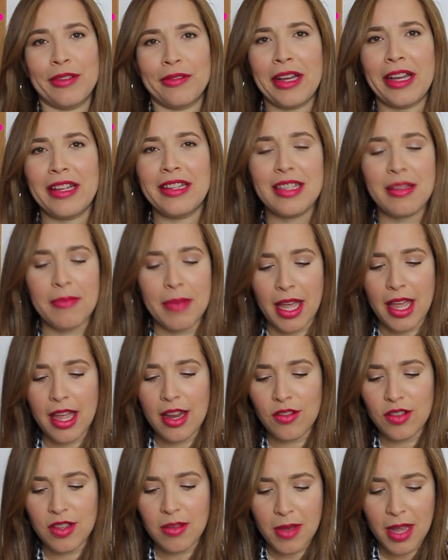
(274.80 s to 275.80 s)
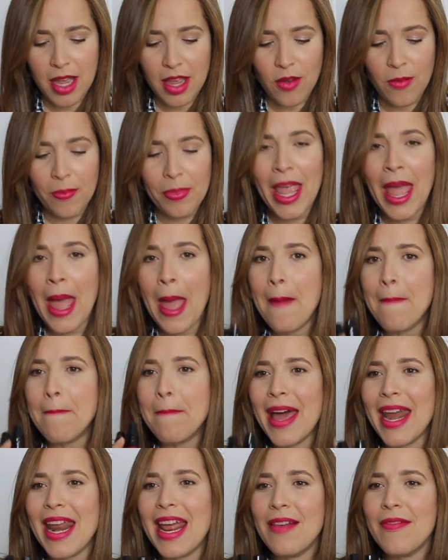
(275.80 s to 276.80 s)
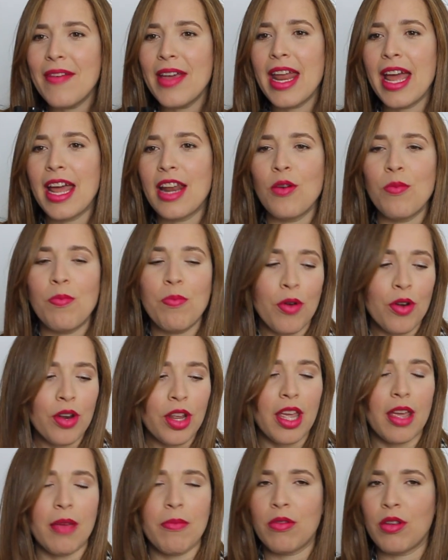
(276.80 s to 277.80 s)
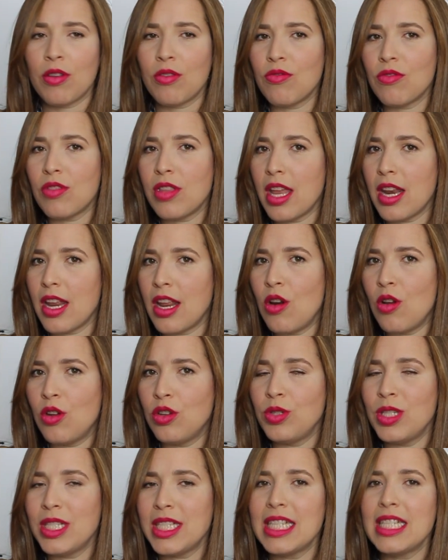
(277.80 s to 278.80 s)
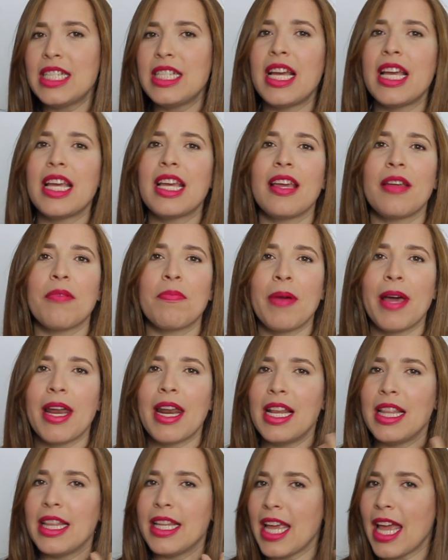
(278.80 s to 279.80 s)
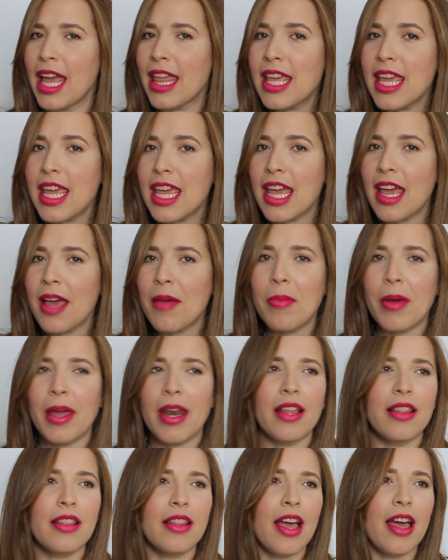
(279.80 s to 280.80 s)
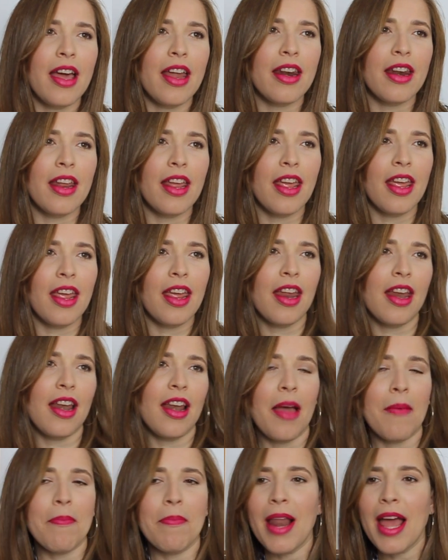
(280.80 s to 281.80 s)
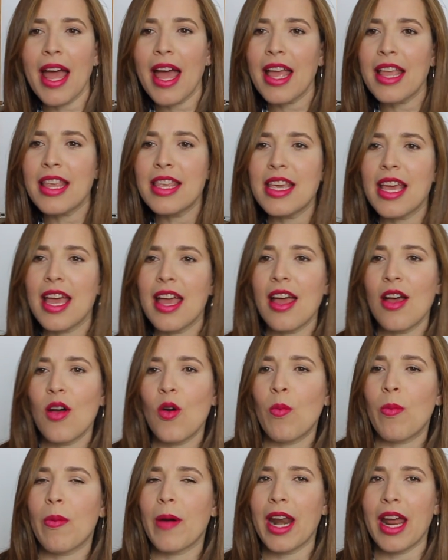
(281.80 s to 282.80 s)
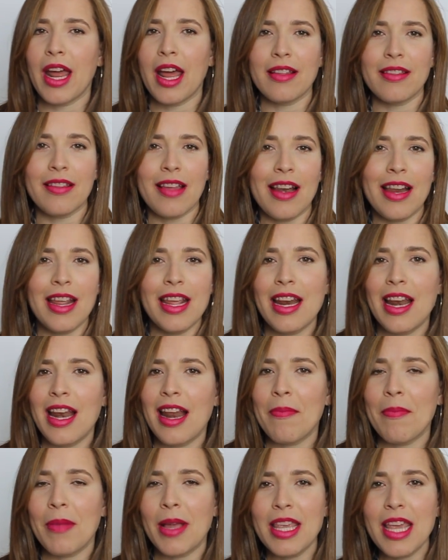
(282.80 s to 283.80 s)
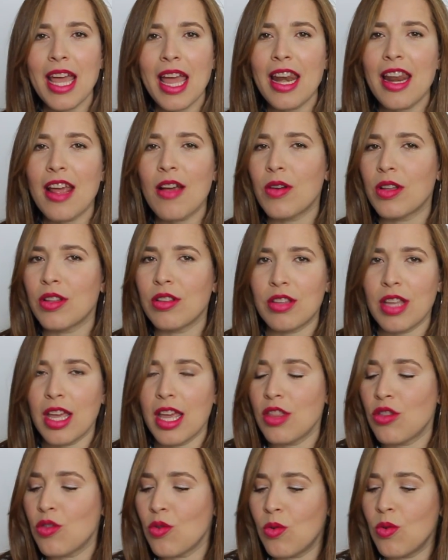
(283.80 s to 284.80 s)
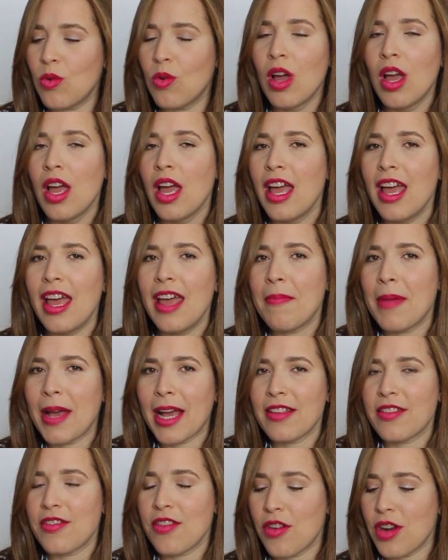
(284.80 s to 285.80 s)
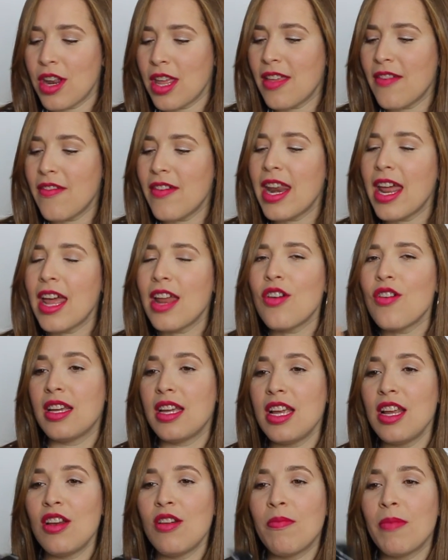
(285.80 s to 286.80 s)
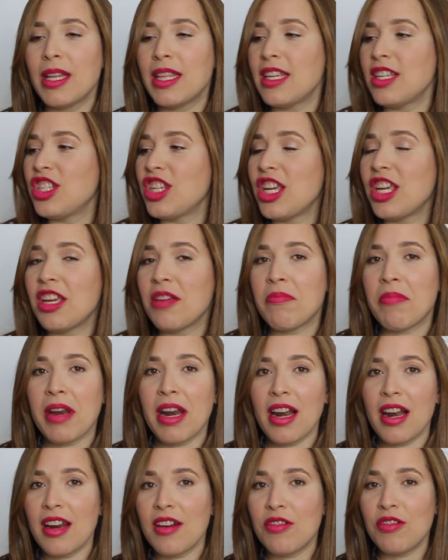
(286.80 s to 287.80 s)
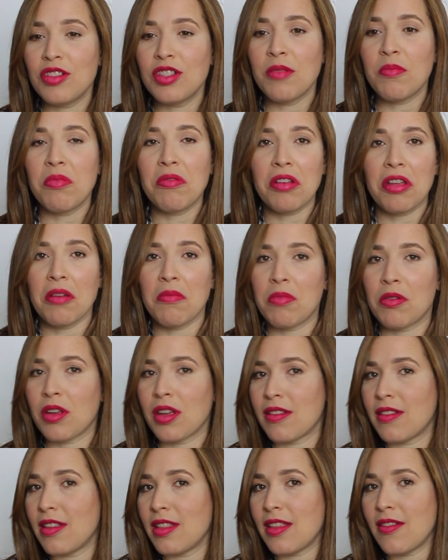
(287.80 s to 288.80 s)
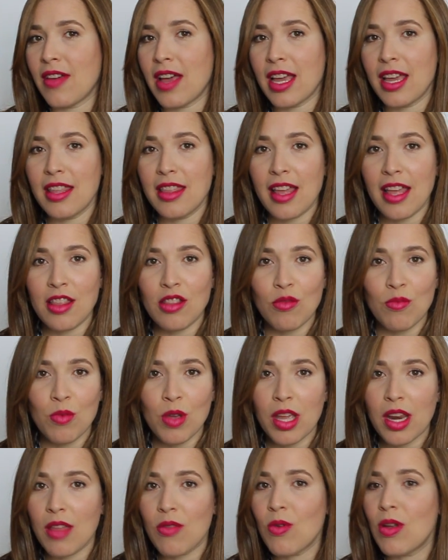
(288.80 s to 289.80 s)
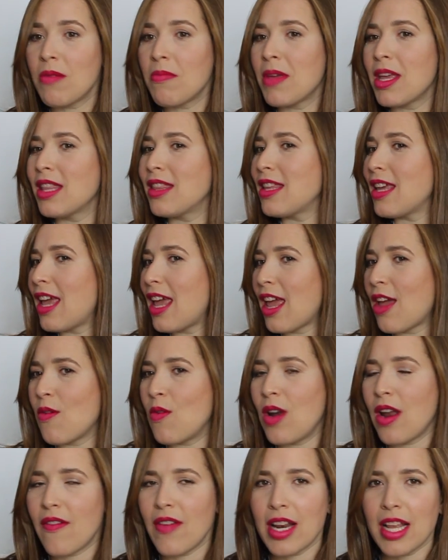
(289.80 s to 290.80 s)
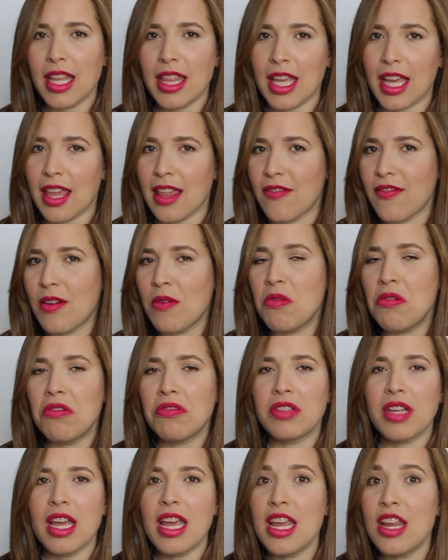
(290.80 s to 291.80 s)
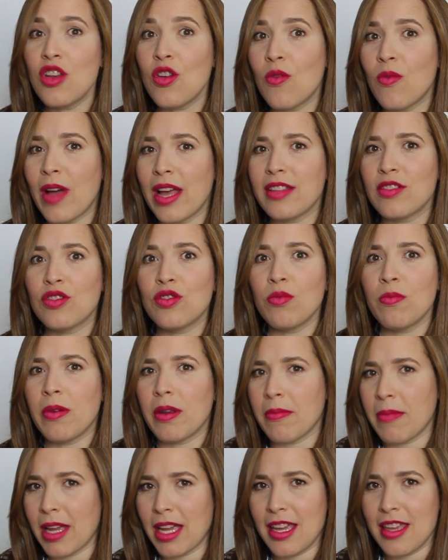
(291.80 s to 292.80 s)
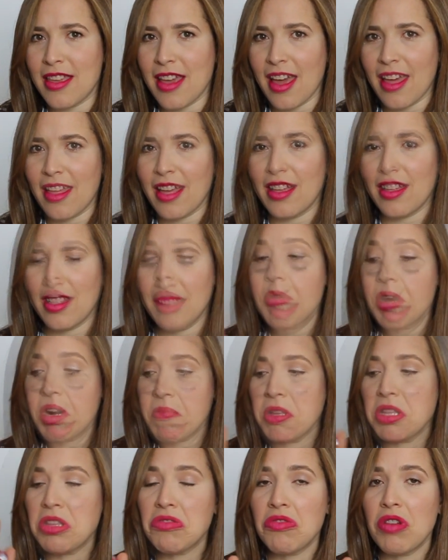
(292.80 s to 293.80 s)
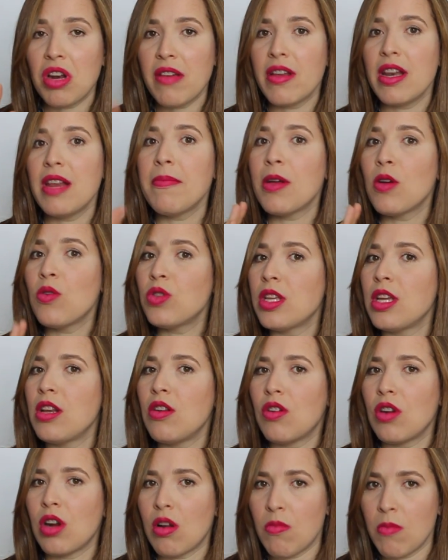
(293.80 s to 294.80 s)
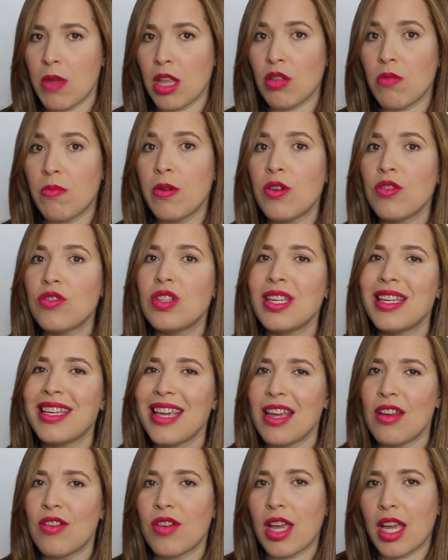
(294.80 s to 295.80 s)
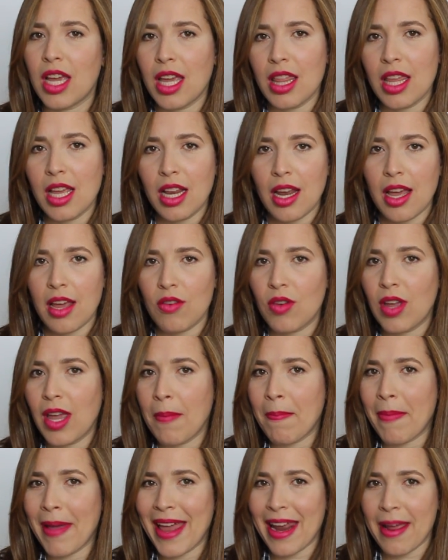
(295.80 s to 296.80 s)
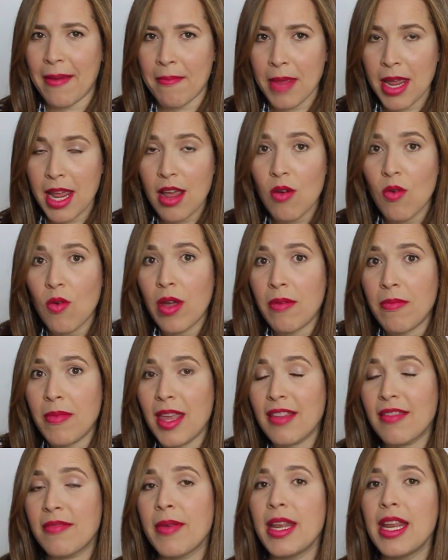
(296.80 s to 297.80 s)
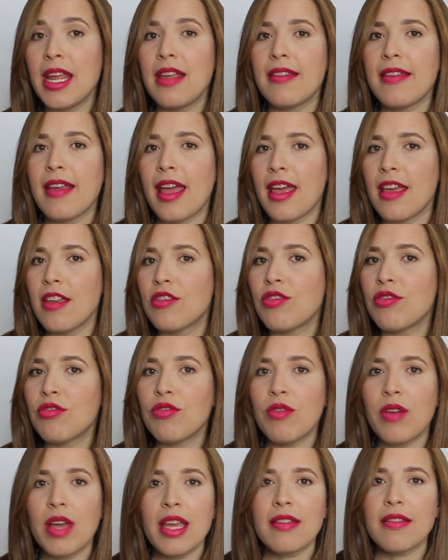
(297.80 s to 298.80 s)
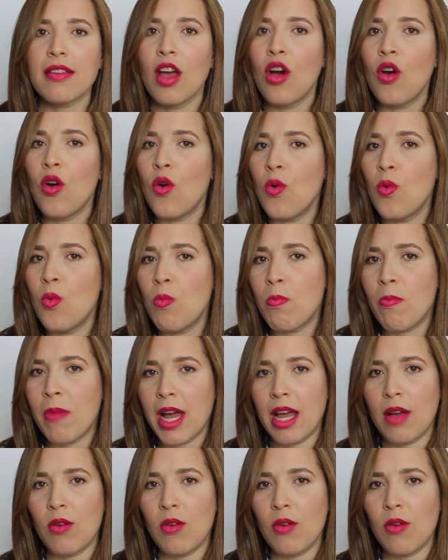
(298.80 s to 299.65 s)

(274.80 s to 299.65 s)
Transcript: casi se me cayó, no se me cayó. Para el verano, ¿por qué? Porque tú tienes los Juicy Shaker para el día a día, para andar eh, en la playa o para salir en las mañanas cuando estés en, tu, en vacaciones de verano. Y los Mate Shaker para la noche, ¿por qué? Porque se te va quitando muy gradualmente, es un label que te queda fabulosa y no va súper maquillada. A mí realmente estos labiales me gustan y los recomiendo, pero sí quiero que quede claro que para mí o en mi experiencia esto no es un,